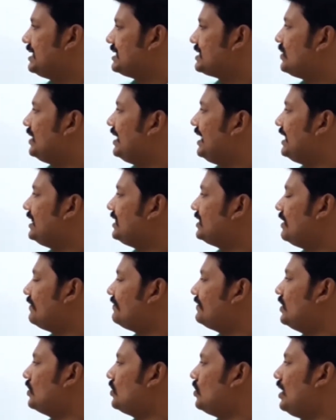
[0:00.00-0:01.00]
so length of
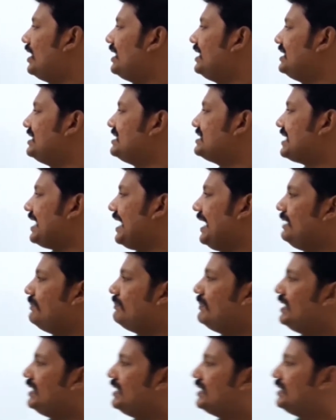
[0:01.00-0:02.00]
the coil is 8
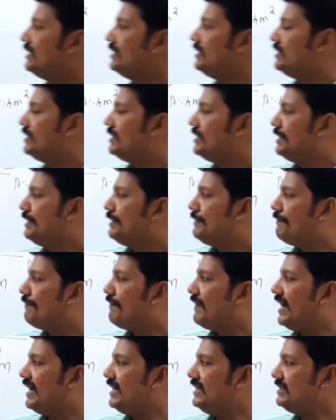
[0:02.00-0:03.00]
meter
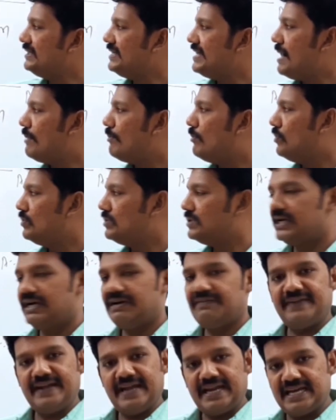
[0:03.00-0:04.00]
find the amount
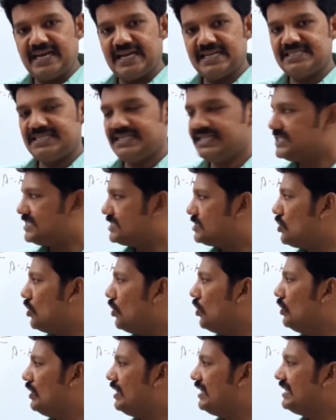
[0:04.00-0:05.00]
of energy
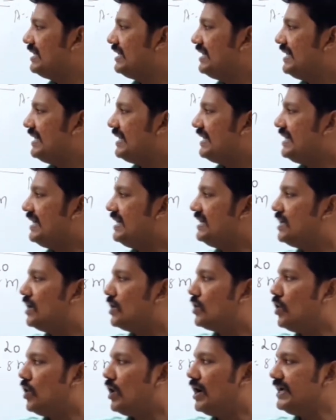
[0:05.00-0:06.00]
stored in the
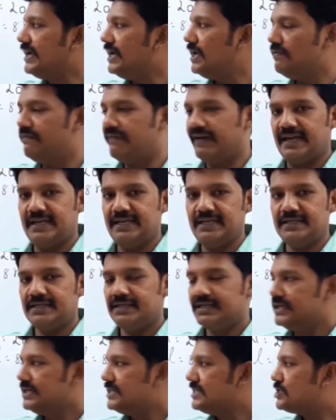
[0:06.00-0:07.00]
coil when
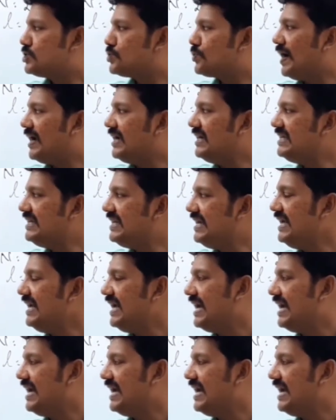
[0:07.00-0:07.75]
20